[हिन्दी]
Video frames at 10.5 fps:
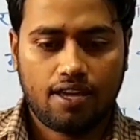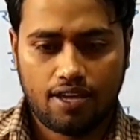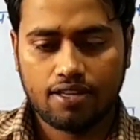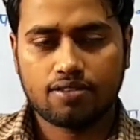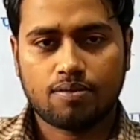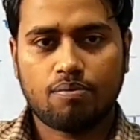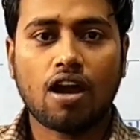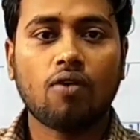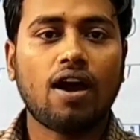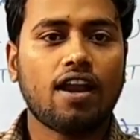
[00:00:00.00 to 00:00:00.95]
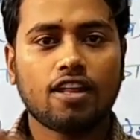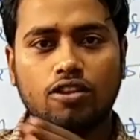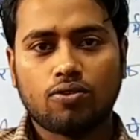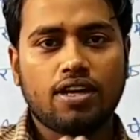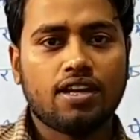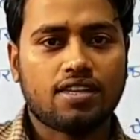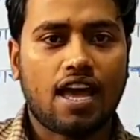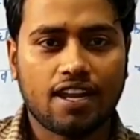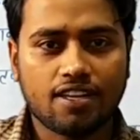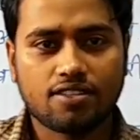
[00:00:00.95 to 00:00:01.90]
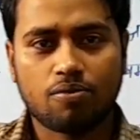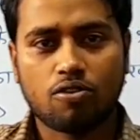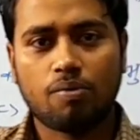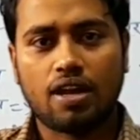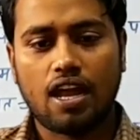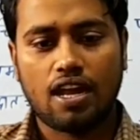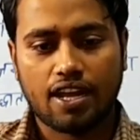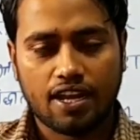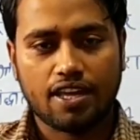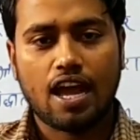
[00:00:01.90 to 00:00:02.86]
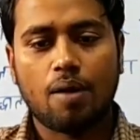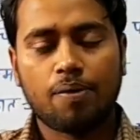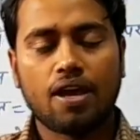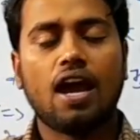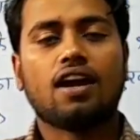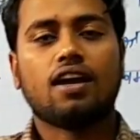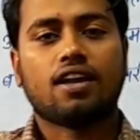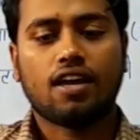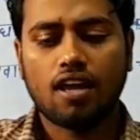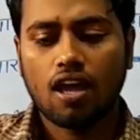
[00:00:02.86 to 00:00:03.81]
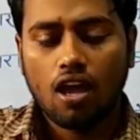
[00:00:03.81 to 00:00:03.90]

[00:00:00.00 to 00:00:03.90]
इन भगवान ने तो इंसान ही सबको बनाया लेकिन यहाँ पे आ करके